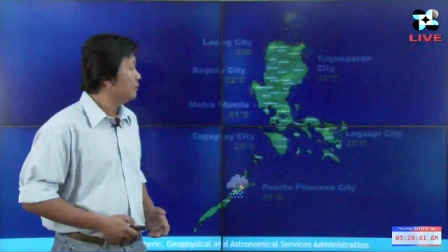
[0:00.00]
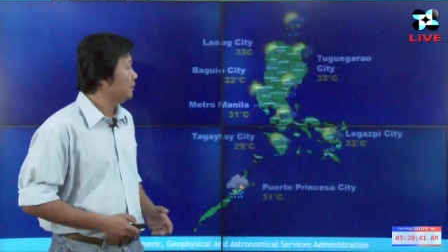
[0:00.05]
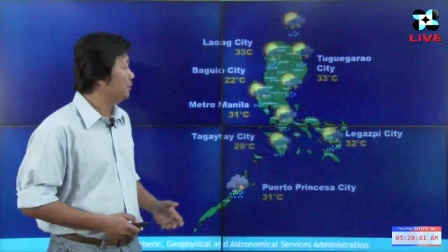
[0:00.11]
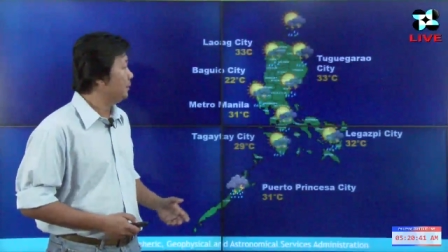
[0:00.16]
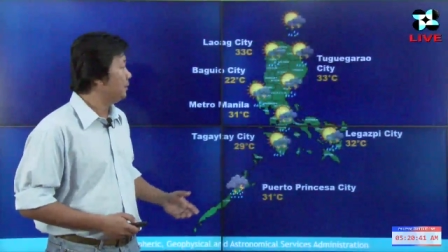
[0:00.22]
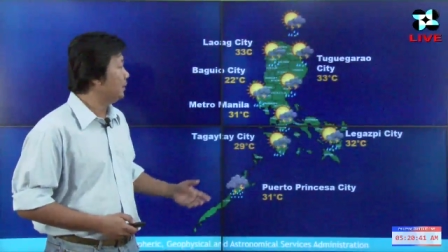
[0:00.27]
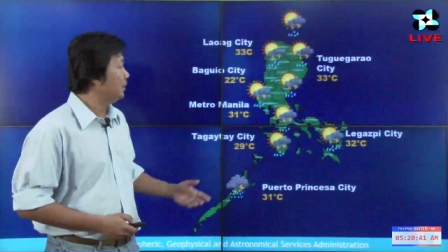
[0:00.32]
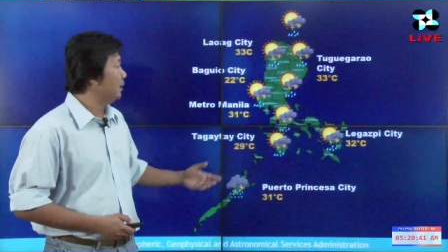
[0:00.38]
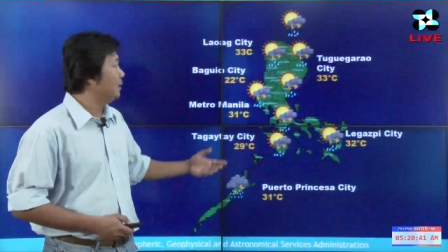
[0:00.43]

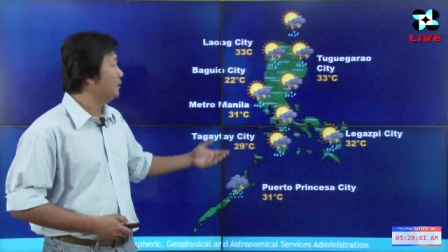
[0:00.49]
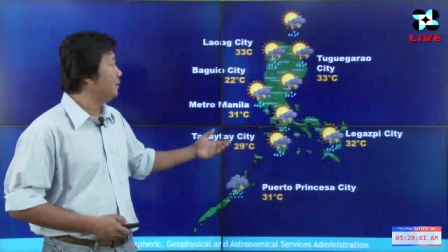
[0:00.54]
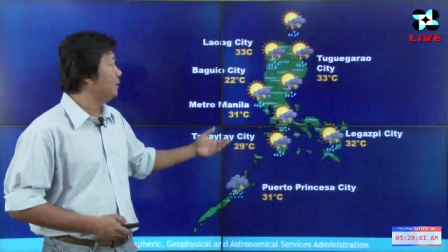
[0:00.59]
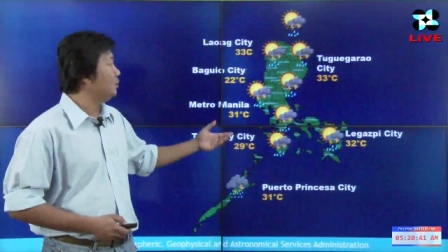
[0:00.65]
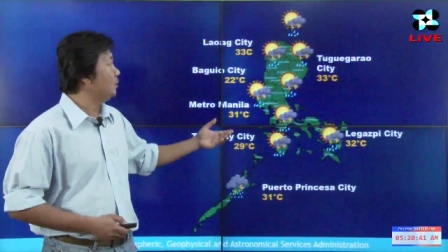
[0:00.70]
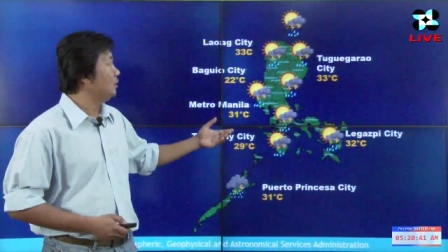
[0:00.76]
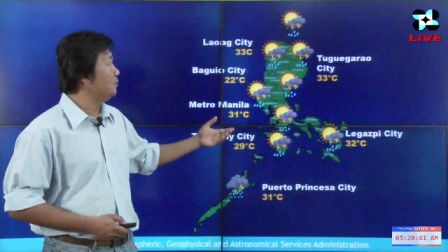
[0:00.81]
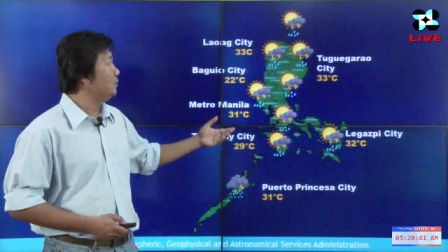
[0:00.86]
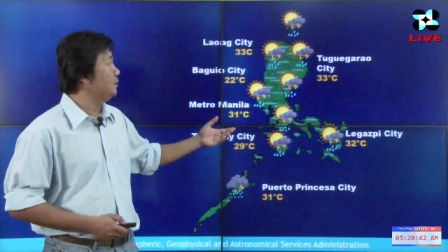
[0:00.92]
Samantalang
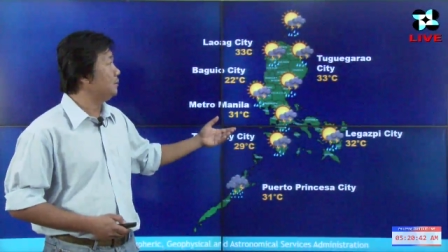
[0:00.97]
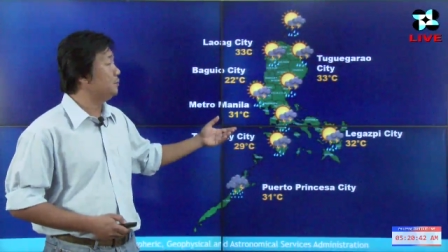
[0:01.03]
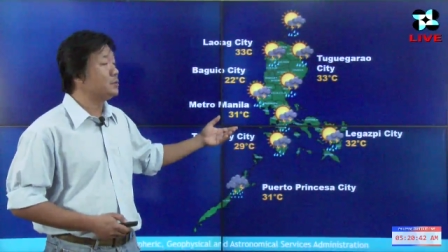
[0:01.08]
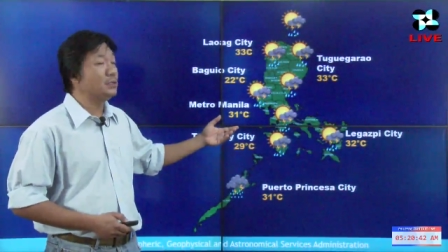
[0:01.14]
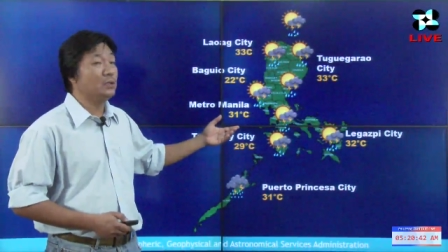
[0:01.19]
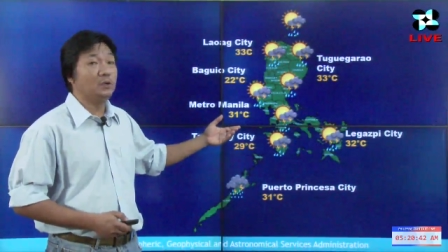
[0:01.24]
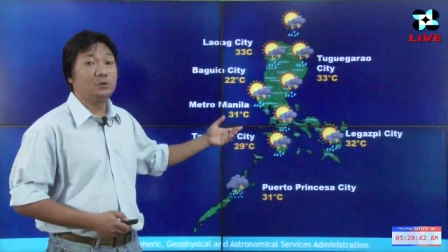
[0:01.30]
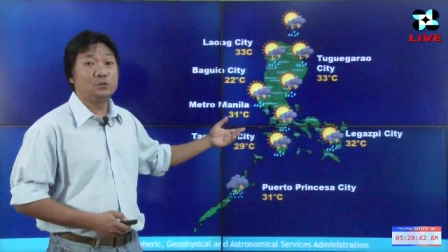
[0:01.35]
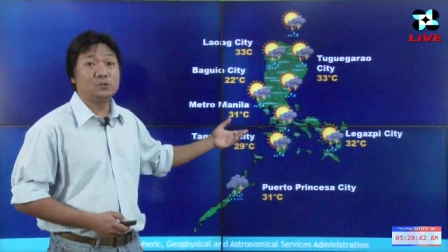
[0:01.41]
dito naman po
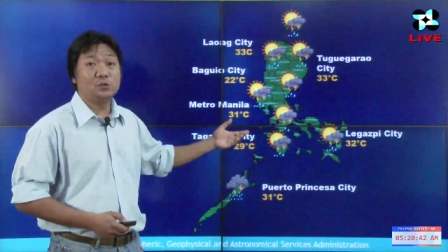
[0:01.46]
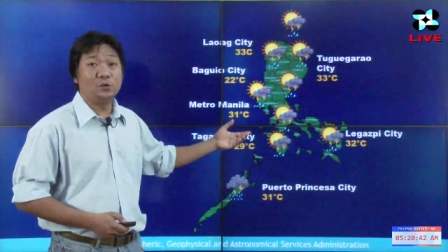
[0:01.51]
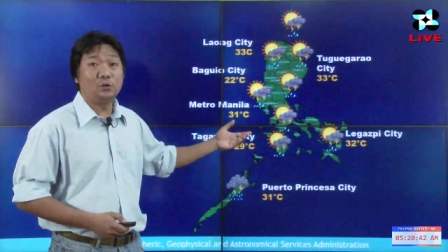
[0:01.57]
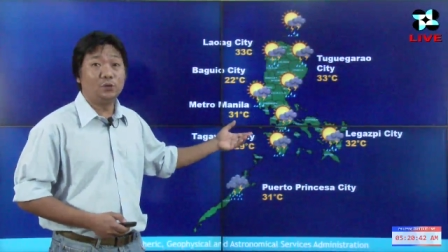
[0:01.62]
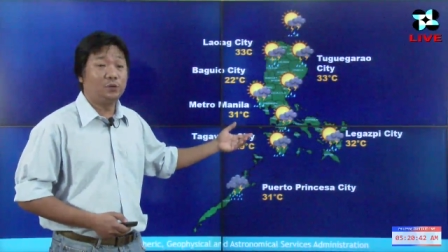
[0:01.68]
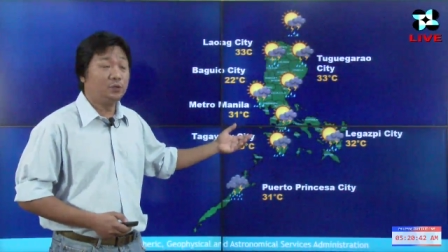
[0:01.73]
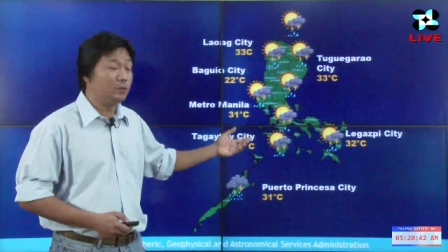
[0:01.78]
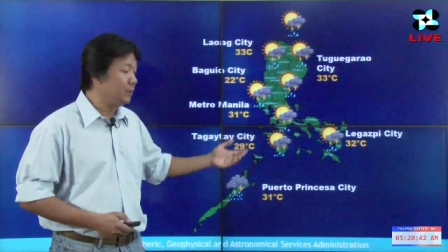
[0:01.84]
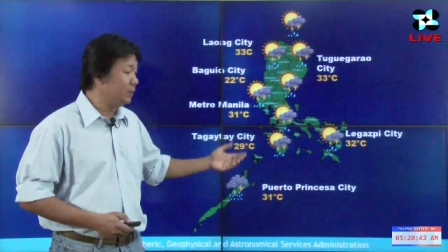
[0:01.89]
sa
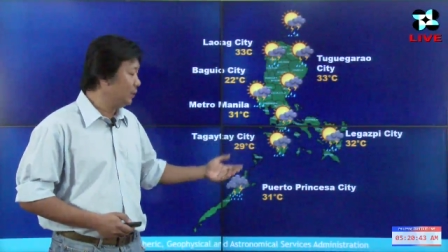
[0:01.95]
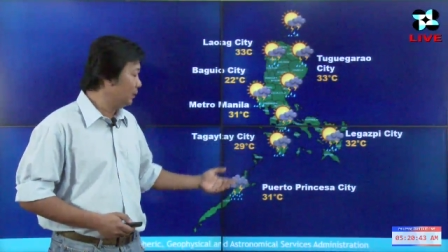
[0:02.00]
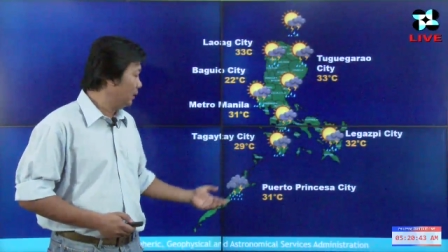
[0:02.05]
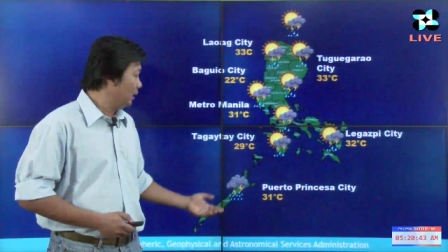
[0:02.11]
Luzon,